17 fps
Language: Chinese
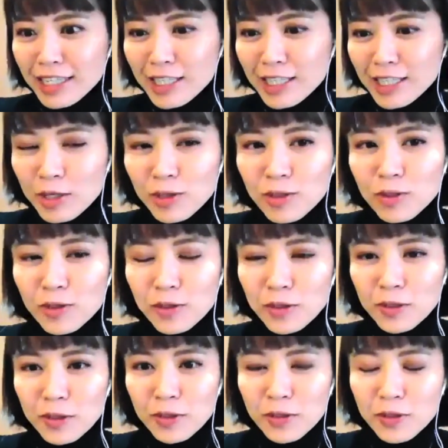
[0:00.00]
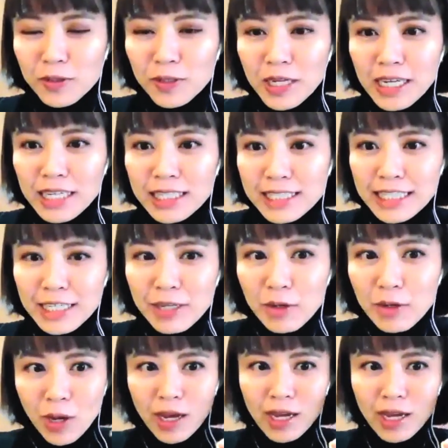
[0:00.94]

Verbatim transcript: 七月，我我七月